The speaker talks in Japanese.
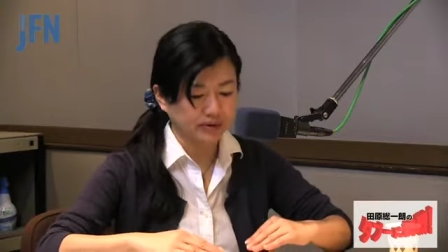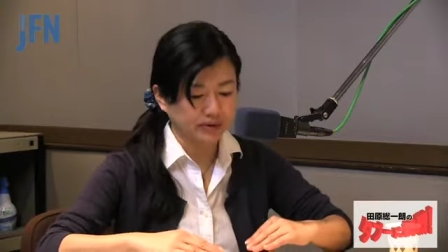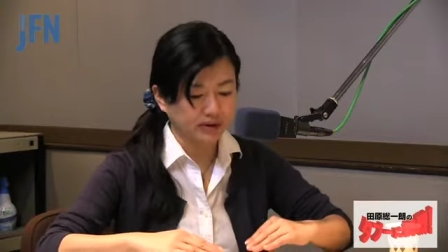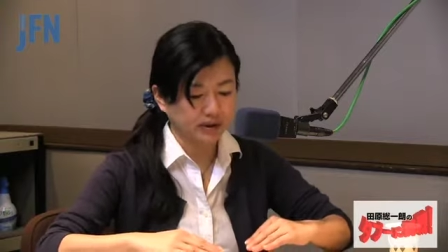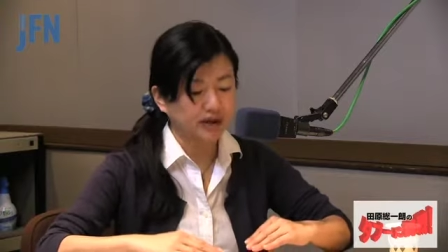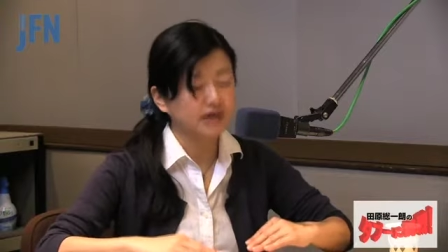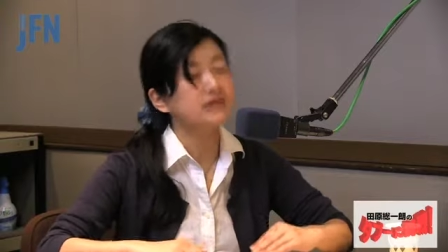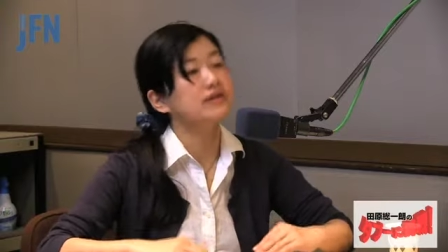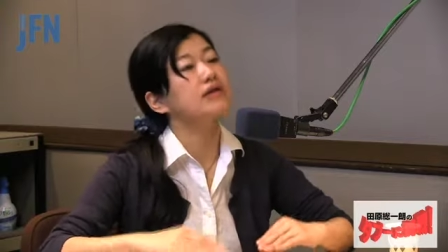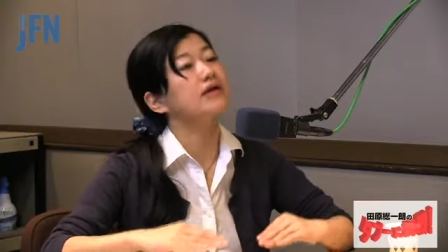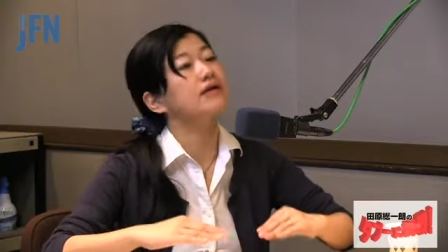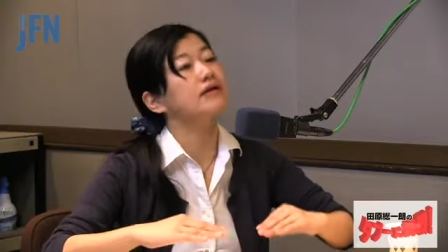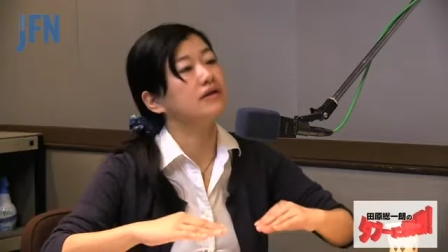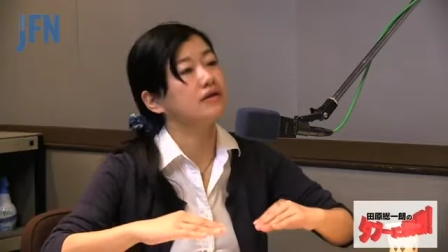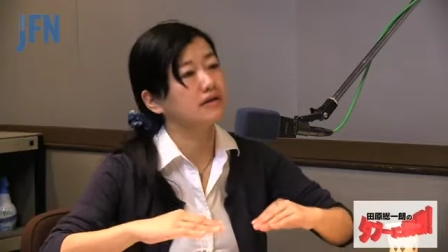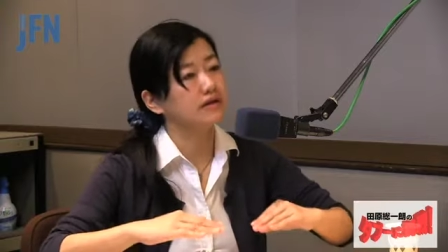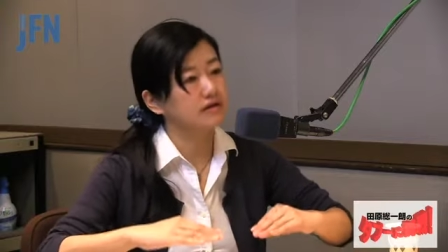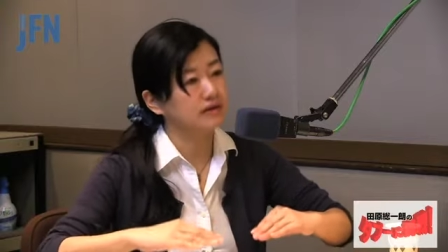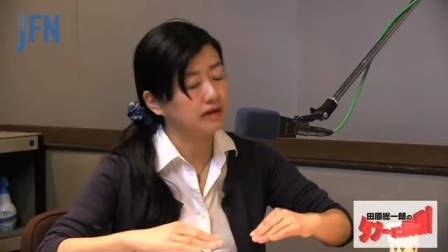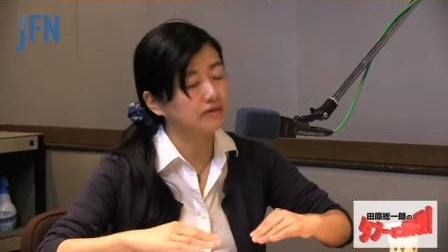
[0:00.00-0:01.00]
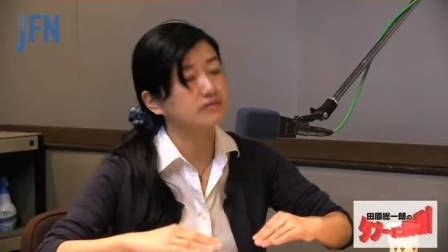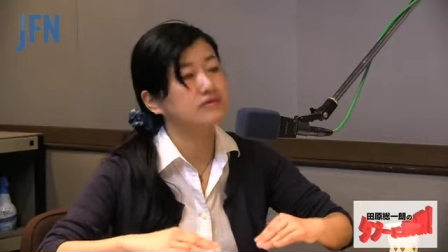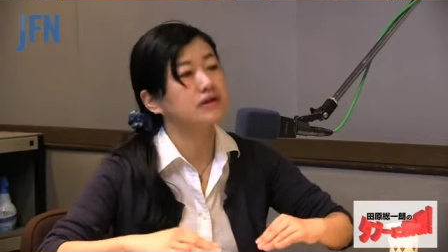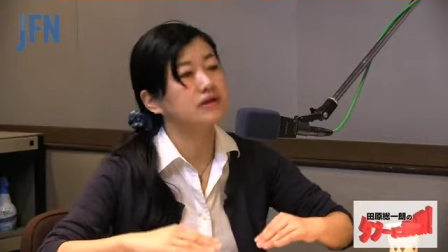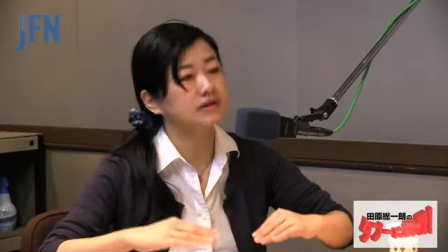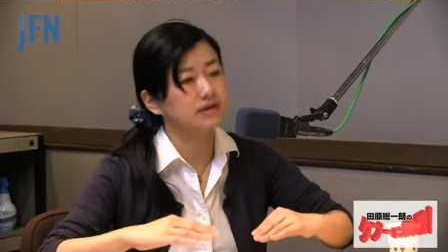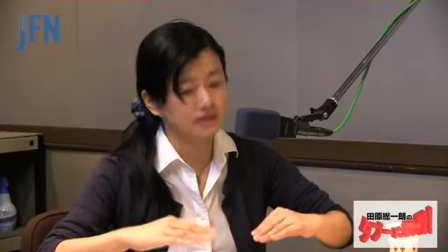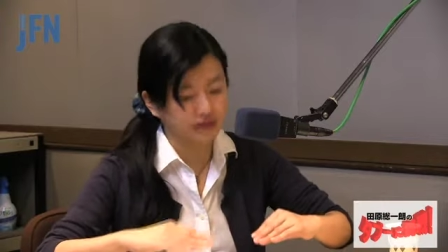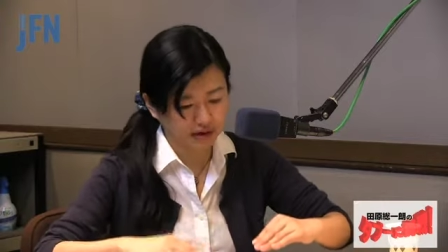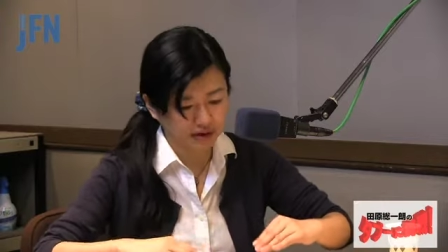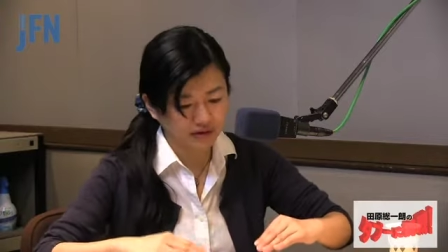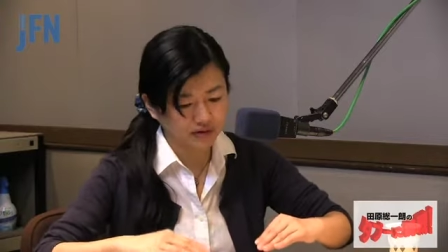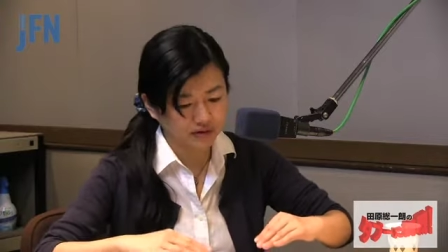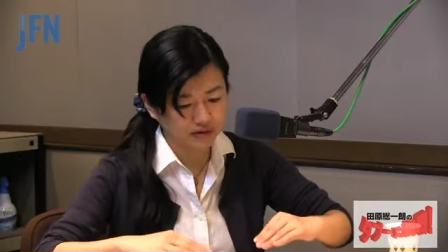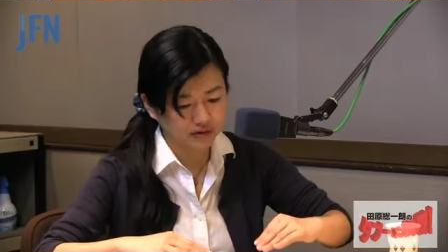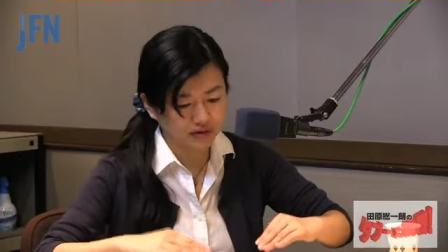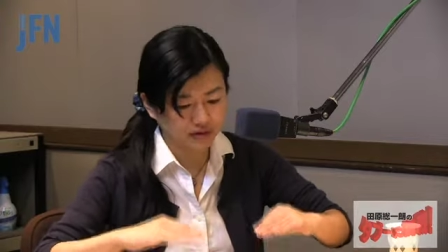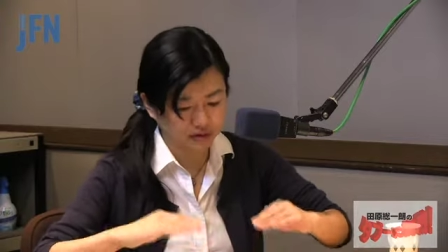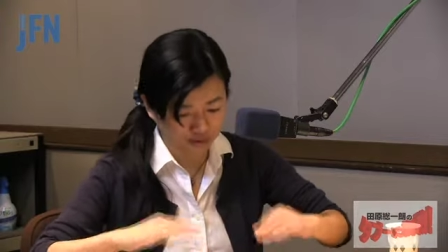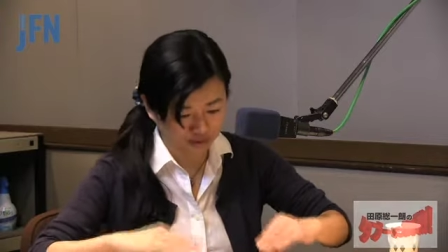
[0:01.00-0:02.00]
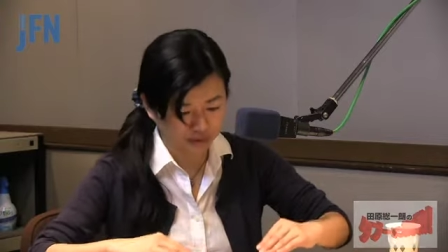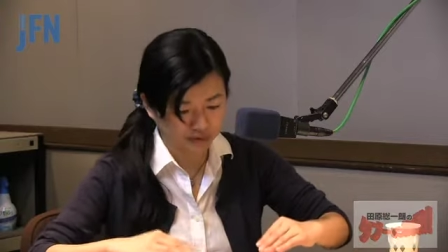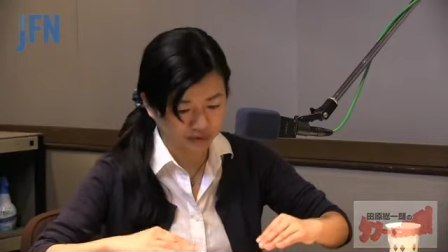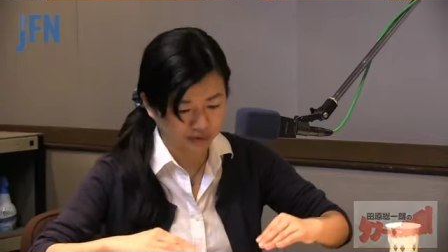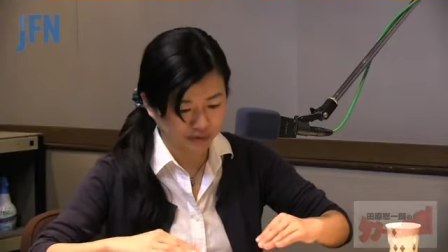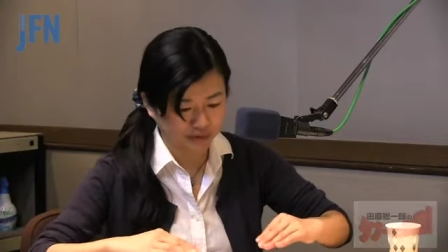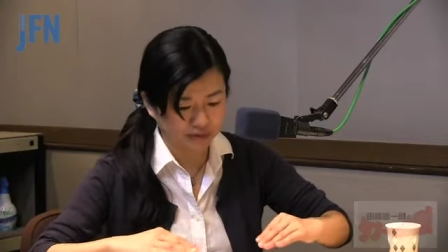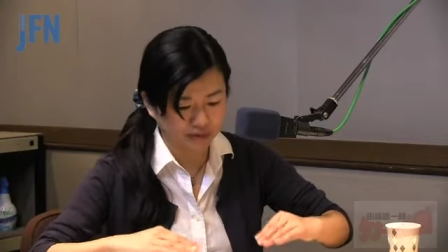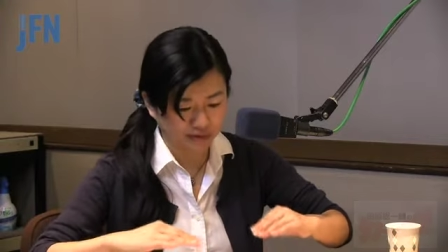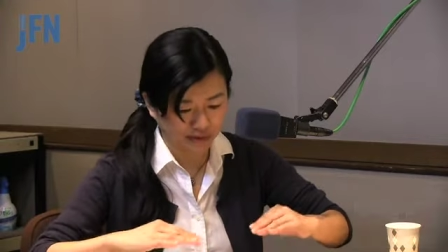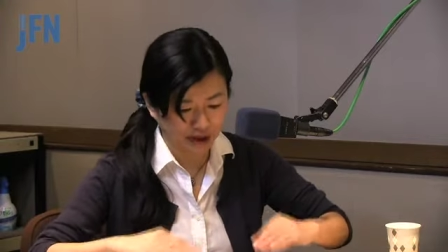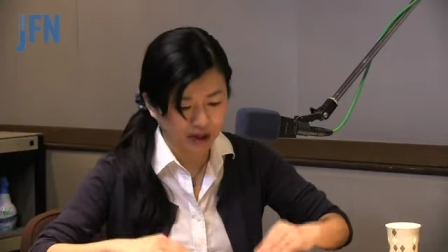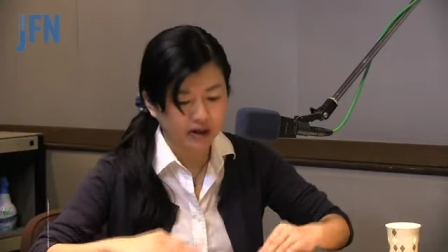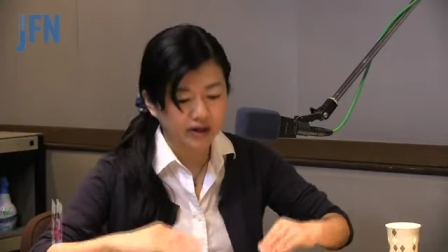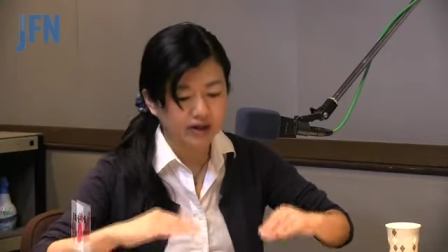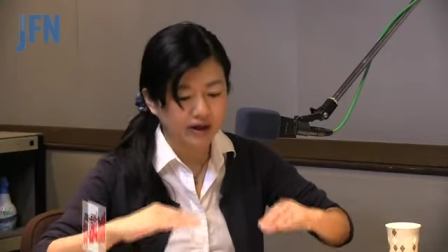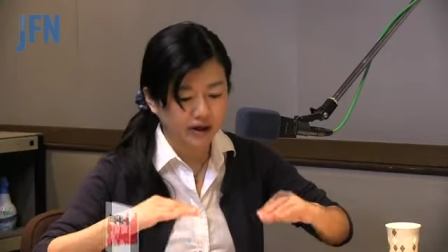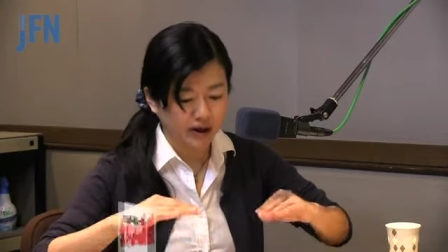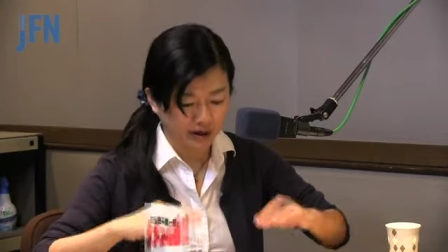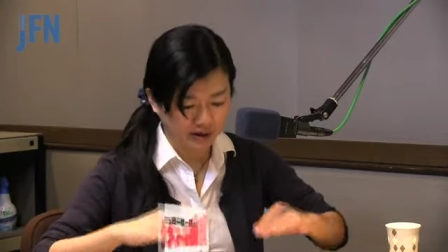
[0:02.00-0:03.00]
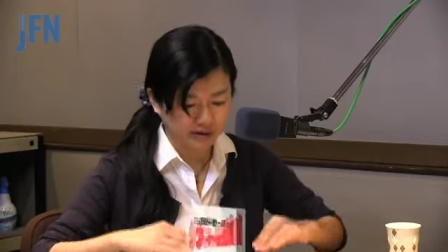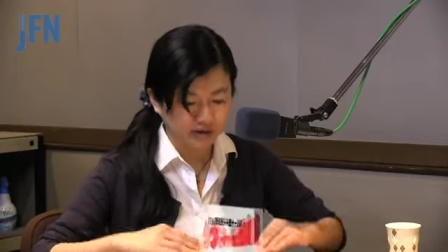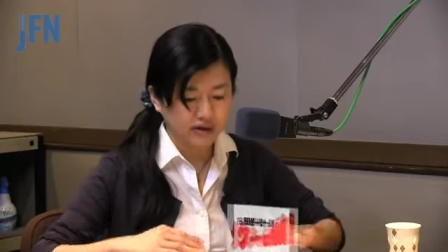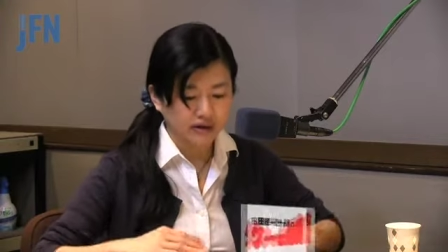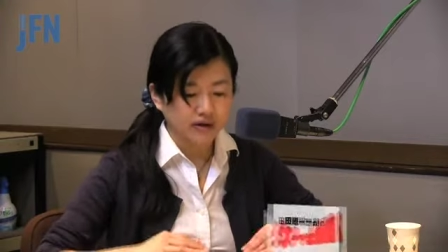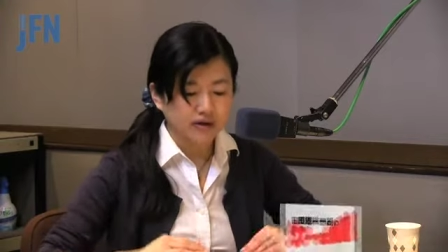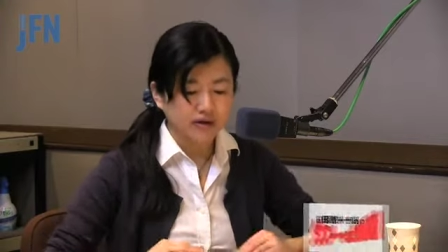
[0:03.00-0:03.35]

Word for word: 改正になるんですね、はい、きゅうじゅうろく条というのは、はいはいはい、